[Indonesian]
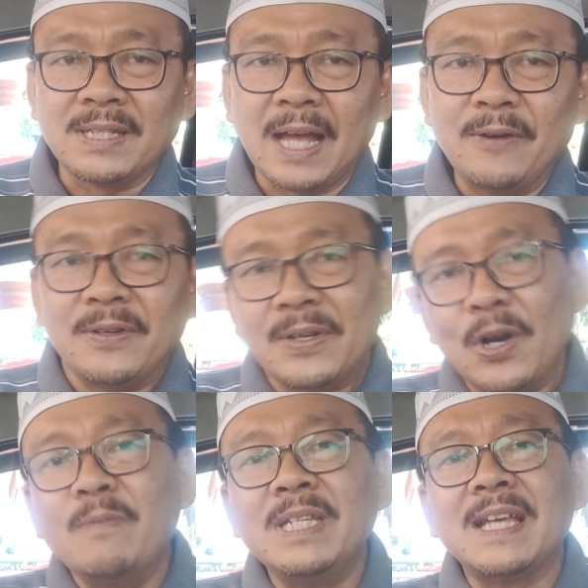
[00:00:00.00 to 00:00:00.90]
tahun.
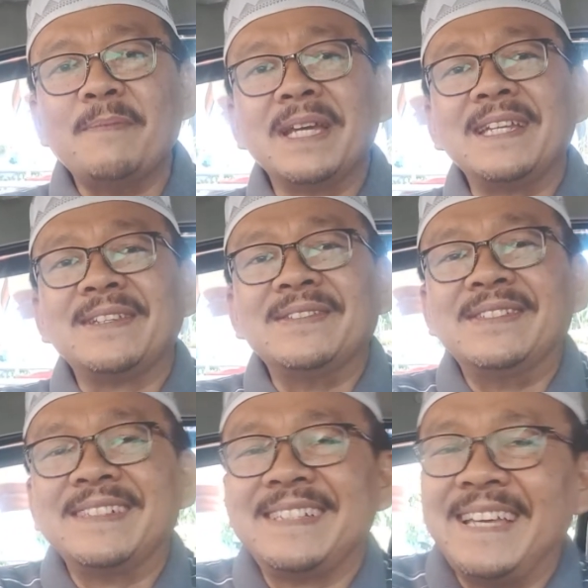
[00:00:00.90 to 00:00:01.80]
Kok bisa begitu?
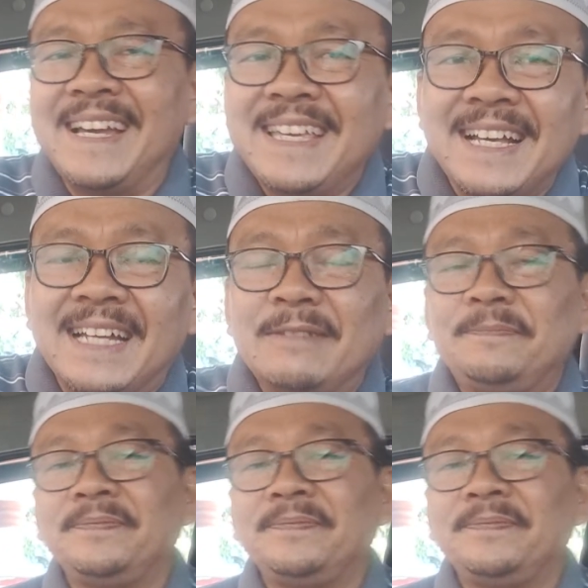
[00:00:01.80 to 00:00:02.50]
Ya, ingat